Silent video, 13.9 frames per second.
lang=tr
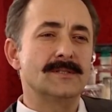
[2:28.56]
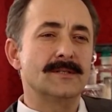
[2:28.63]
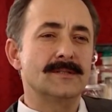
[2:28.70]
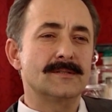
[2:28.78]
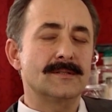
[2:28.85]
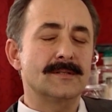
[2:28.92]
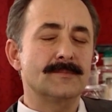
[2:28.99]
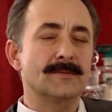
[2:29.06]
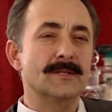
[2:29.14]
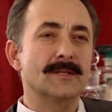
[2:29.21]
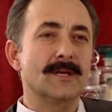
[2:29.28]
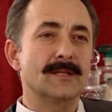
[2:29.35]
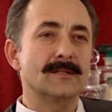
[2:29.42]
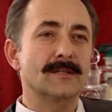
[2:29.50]
izin isteyip
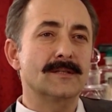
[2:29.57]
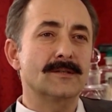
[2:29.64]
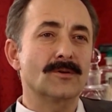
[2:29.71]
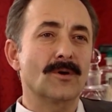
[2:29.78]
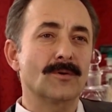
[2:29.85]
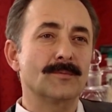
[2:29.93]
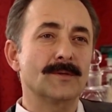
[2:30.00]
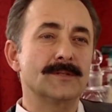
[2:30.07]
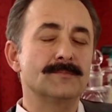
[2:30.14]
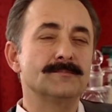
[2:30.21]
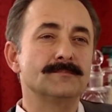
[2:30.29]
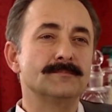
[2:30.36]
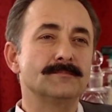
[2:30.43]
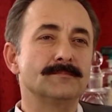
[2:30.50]
dinlendiğini görmedim.